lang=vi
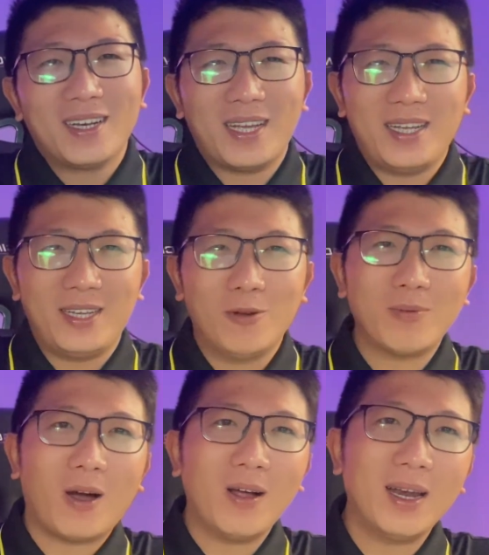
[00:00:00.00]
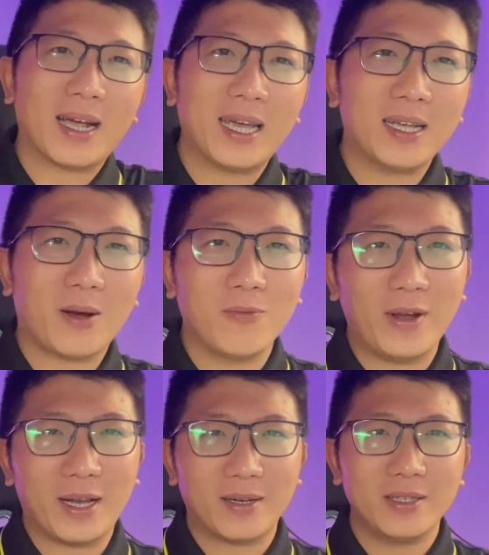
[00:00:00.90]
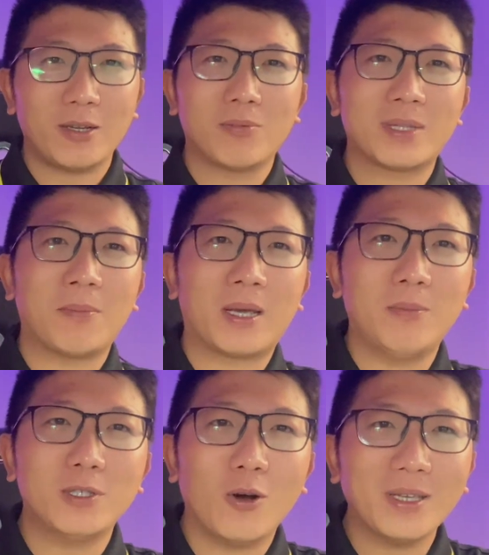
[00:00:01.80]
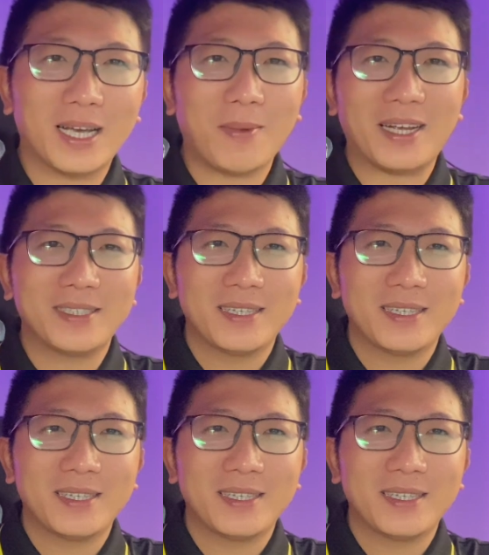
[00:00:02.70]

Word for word: thì lúc đó là cái công việc nó trong tầm kiểm soát nha các bạn